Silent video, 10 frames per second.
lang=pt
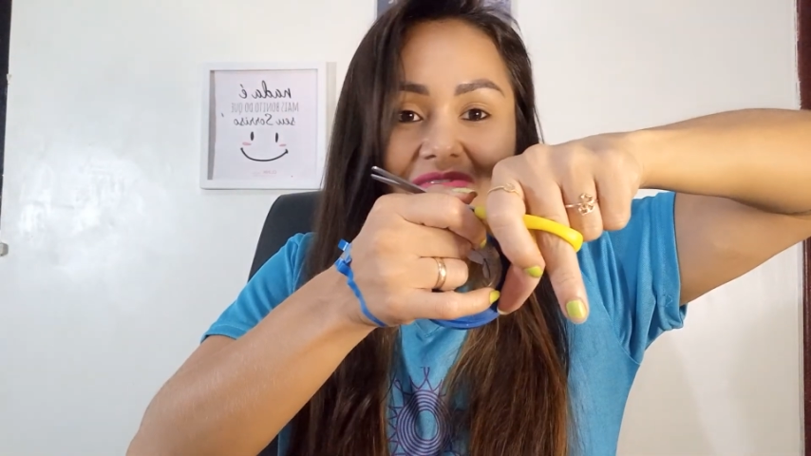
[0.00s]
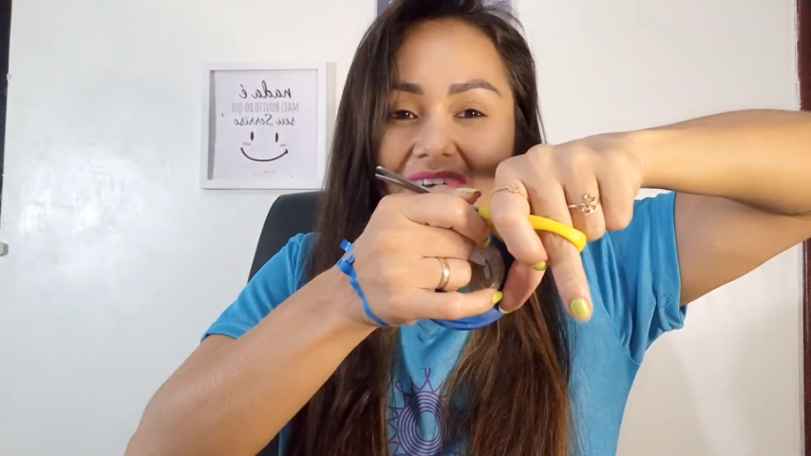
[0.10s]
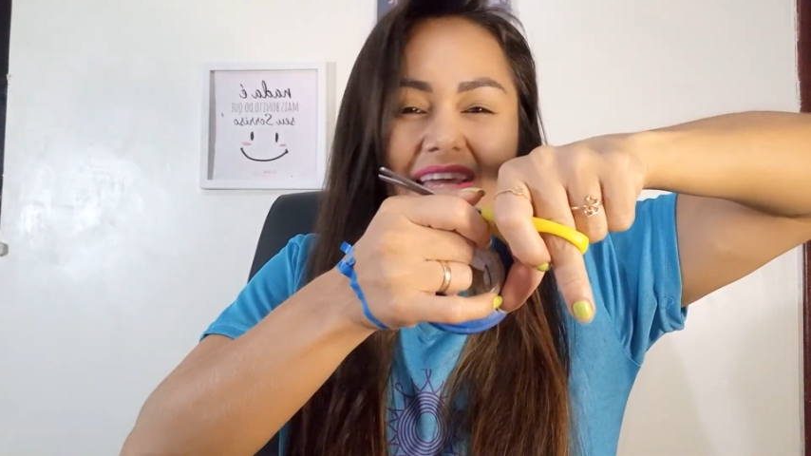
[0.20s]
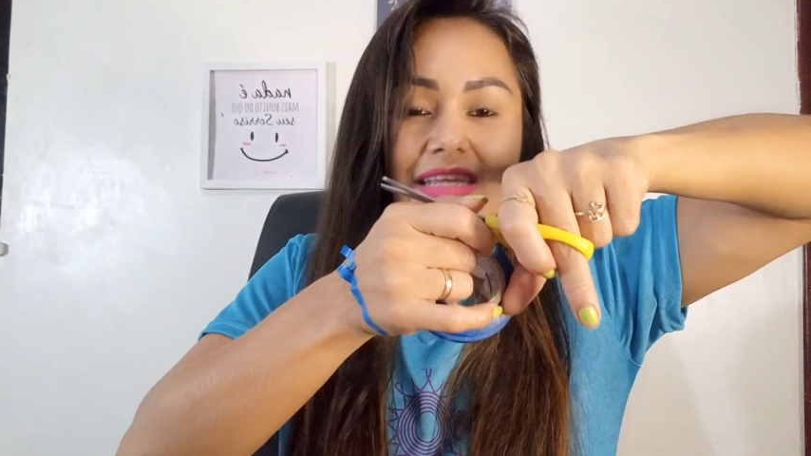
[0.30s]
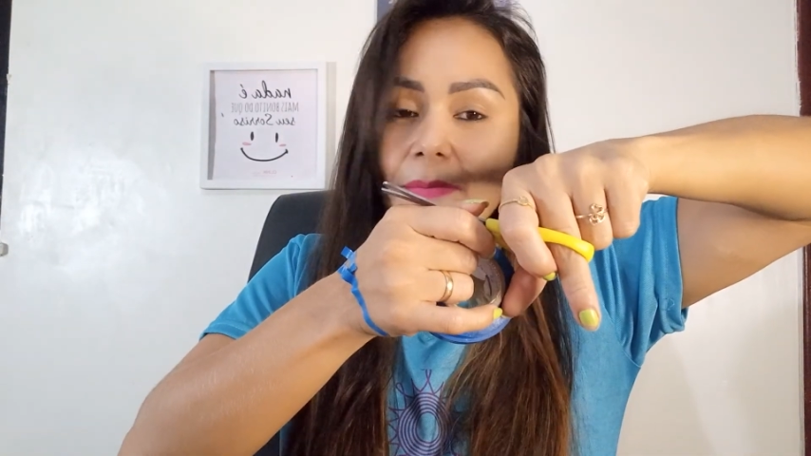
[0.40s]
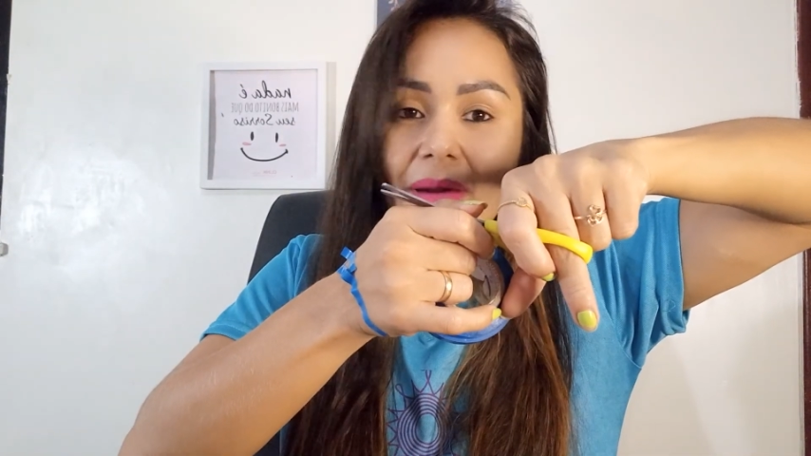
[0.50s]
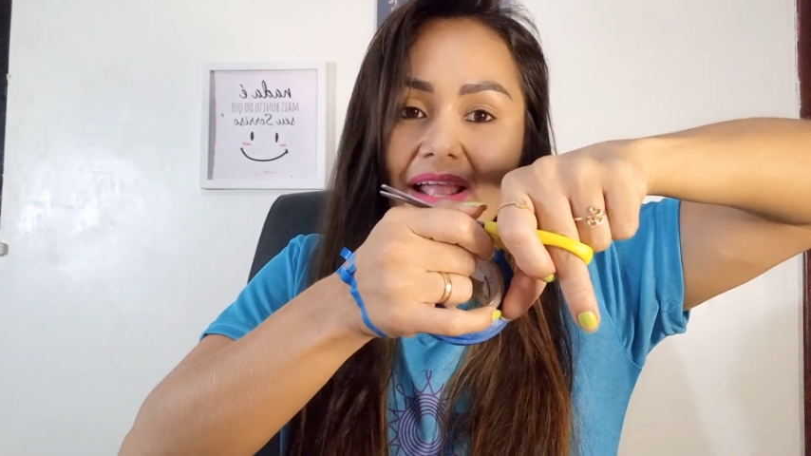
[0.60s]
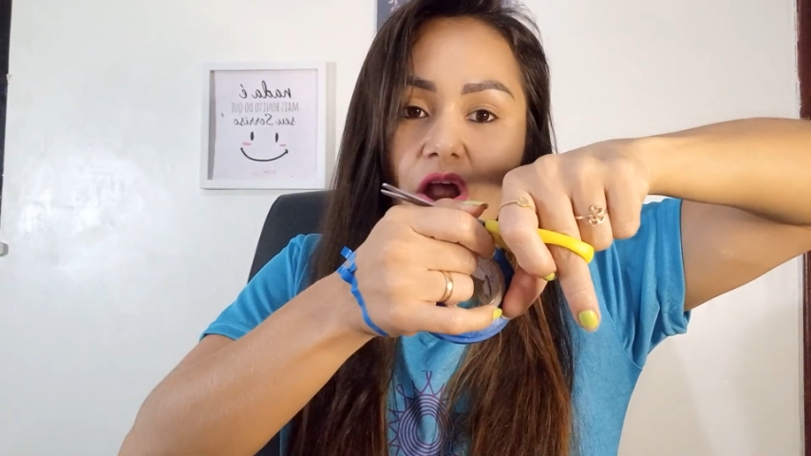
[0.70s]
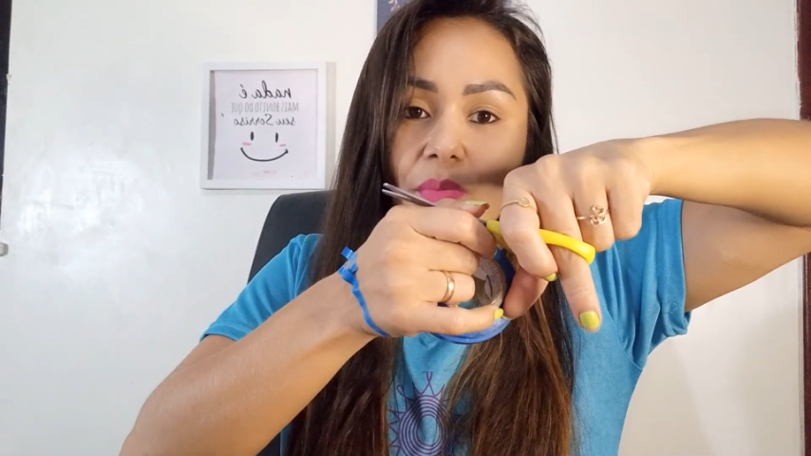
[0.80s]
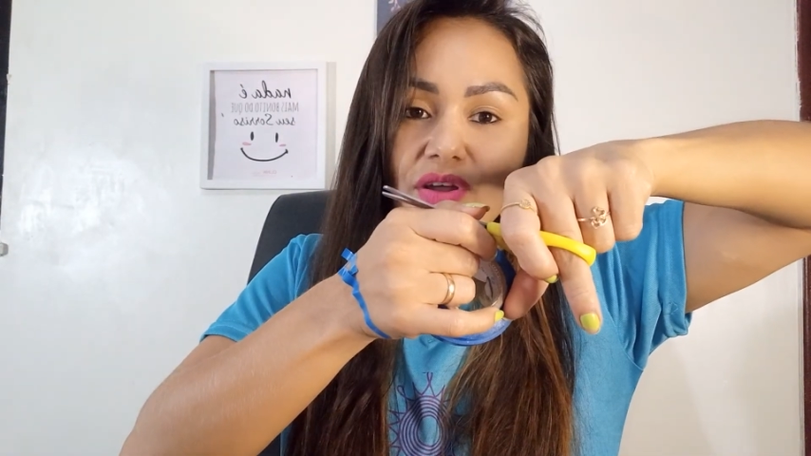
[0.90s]
vai
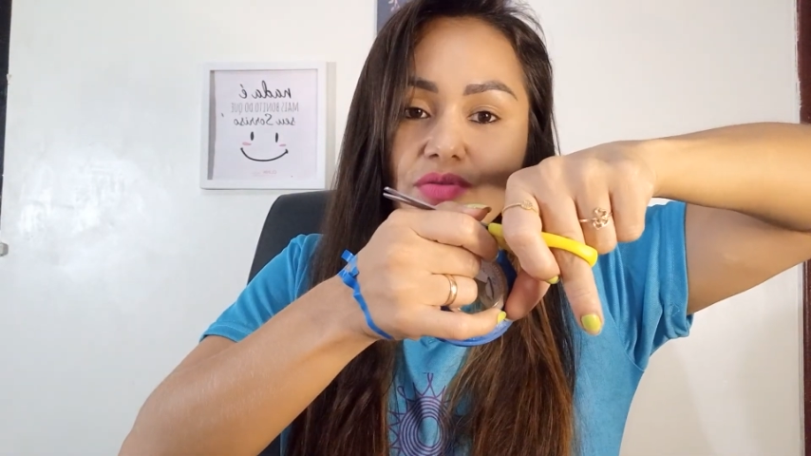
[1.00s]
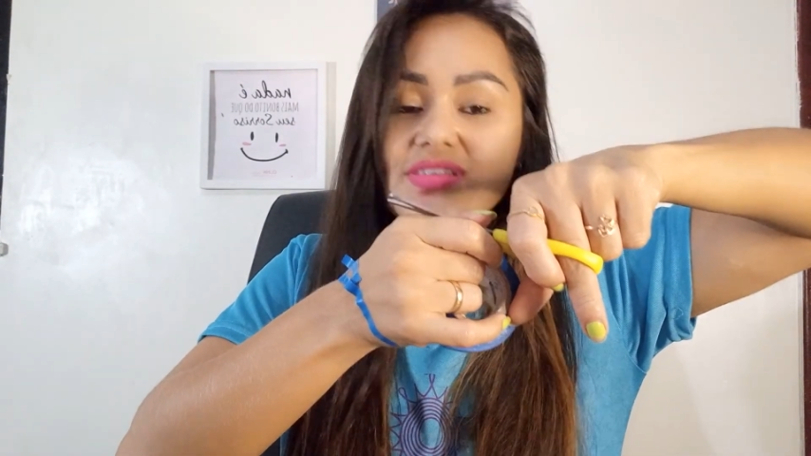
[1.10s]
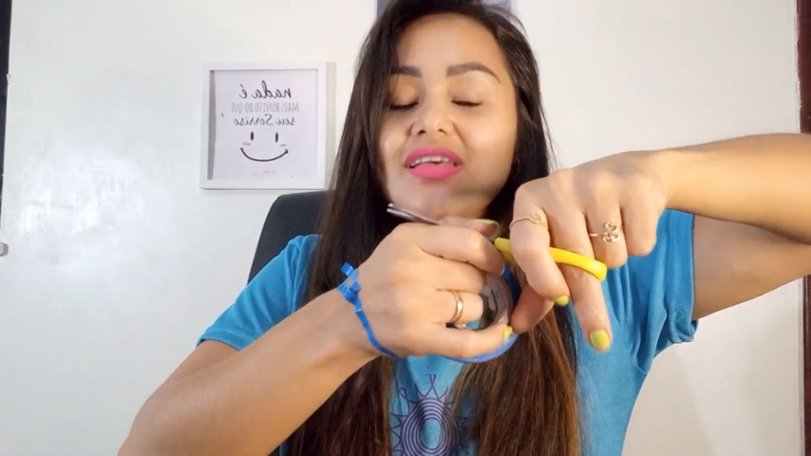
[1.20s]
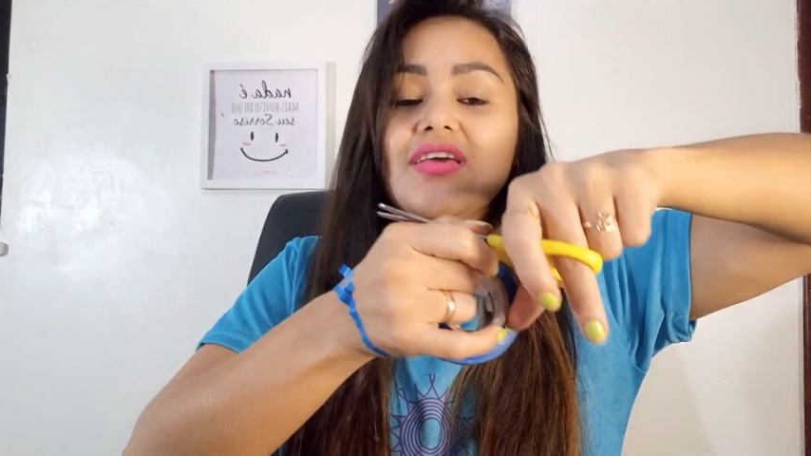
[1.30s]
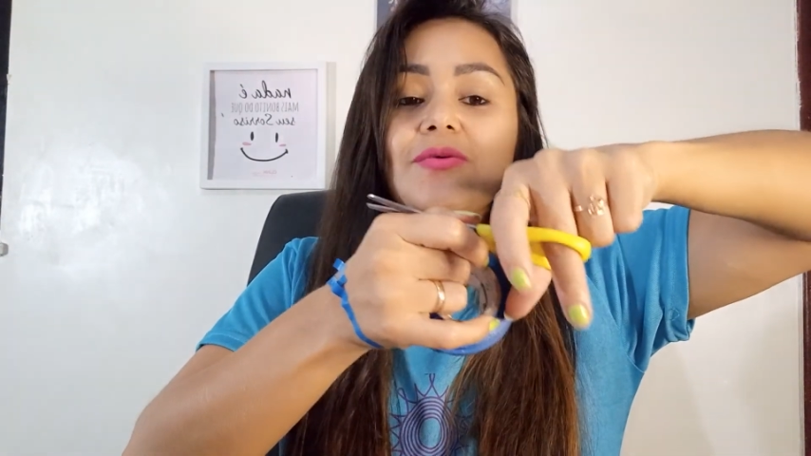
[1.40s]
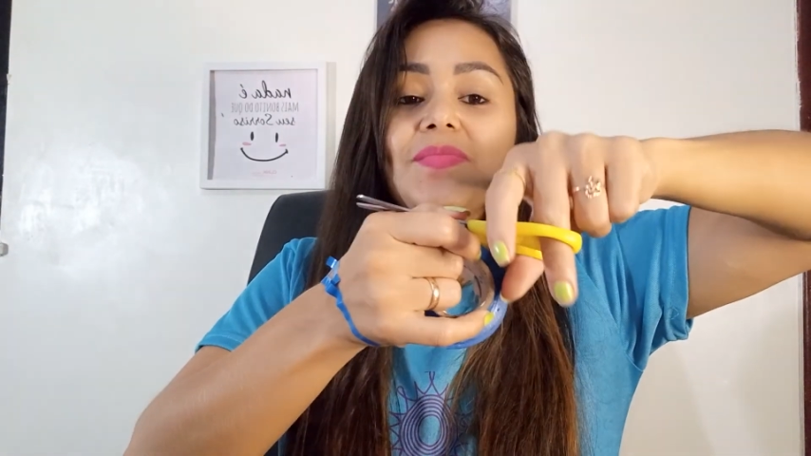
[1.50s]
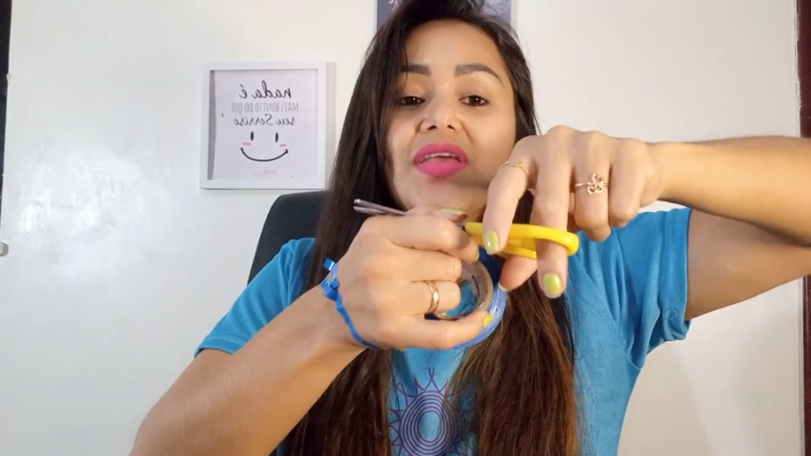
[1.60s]
atrapalhar o manuseio.